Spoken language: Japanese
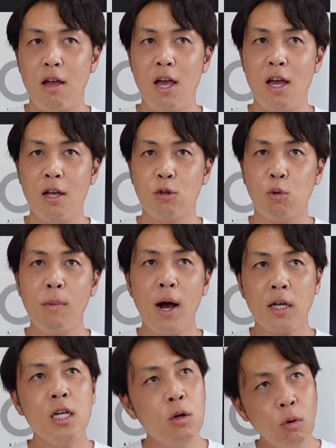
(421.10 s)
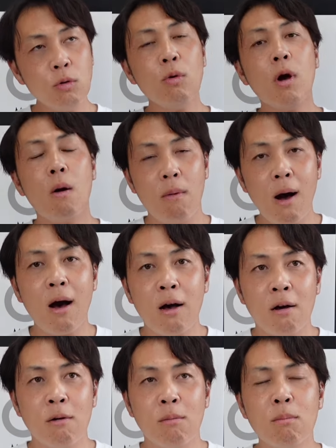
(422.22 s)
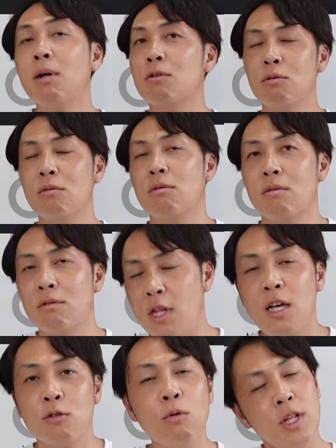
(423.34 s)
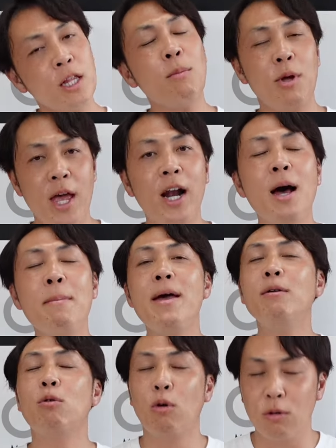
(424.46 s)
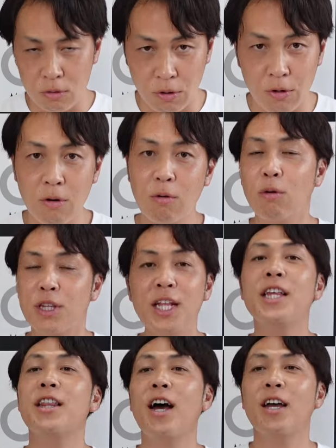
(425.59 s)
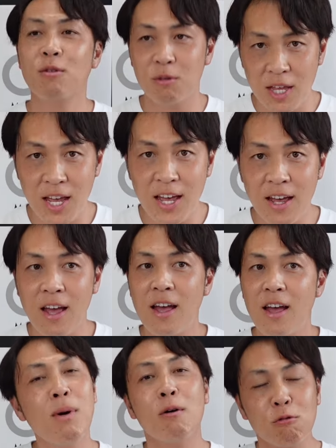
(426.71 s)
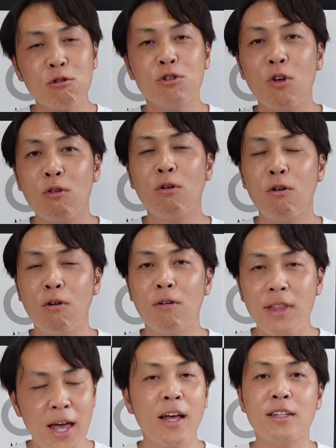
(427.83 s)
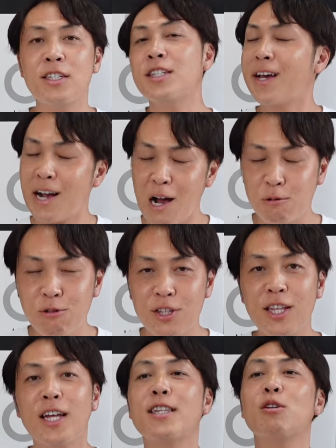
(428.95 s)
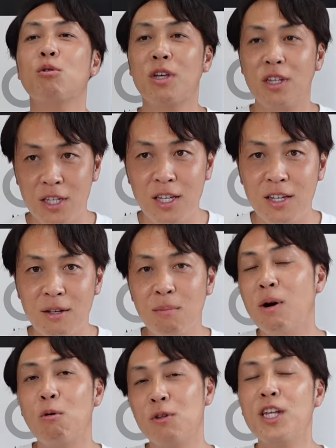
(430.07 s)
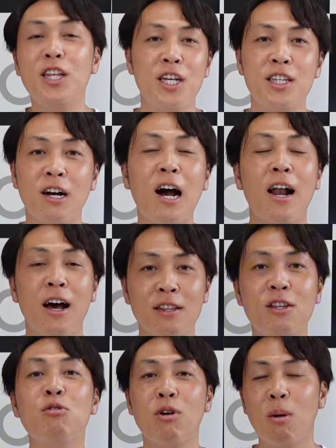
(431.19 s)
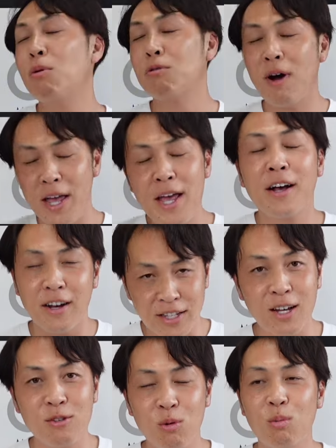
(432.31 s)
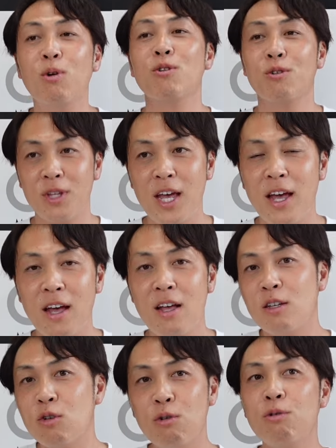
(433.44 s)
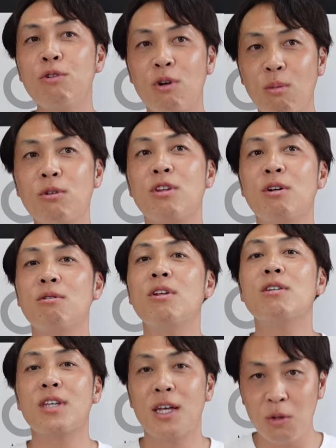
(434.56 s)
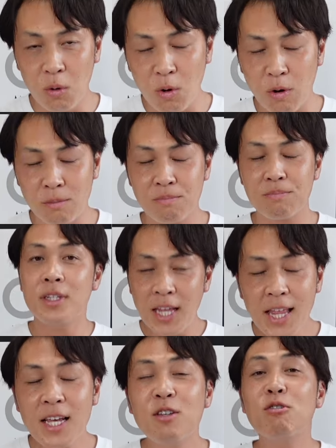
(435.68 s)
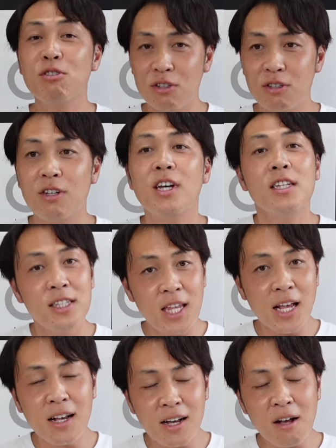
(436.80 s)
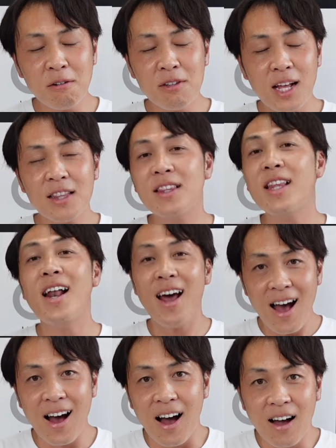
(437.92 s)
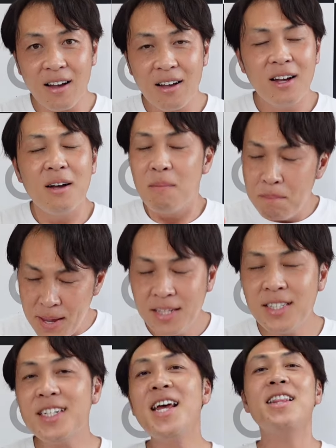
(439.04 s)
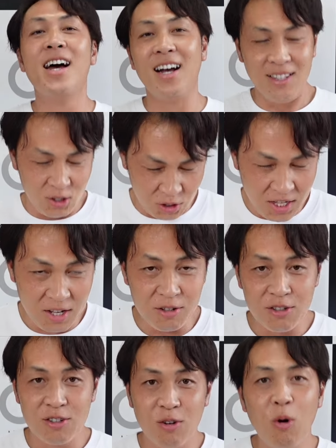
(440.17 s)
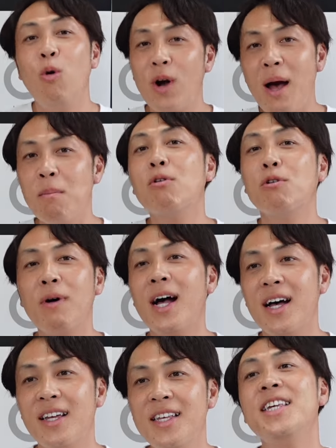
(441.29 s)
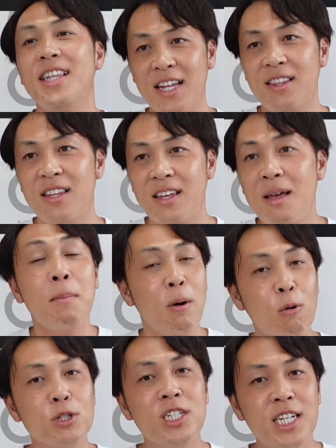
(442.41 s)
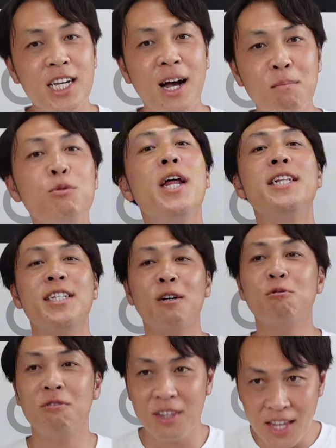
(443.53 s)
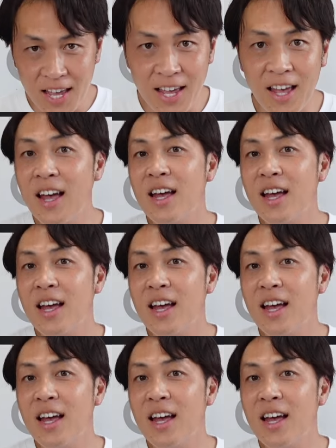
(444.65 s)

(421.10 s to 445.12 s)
えっ、ー、と、まあ、色とかは、まあ、ね、そんな多分選べるほどこう出てないので、まあ本当そのね、実際買うってなった時に、まあこう出てきたカラーっていうのが僕は縁かなと思うので、そういうふうに思ってるんですけど、ただ一つ、せっかくだったら、ベンチレーターがついてる方が僕はいいなって。やっぱお尻が蒸れちゃうんで、